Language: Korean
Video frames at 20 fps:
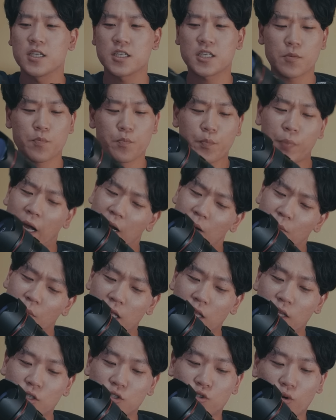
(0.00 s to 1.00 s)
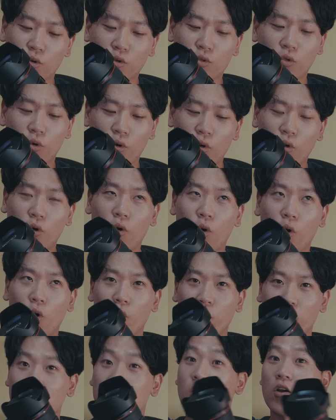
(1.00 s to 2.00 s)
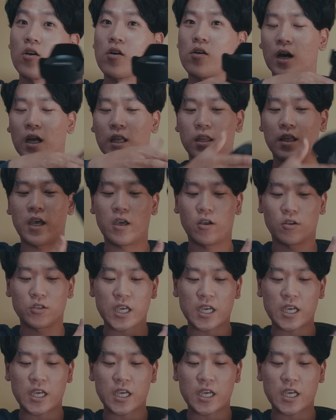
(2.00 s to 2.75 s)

십팔만 원 정도였던 것 같아요.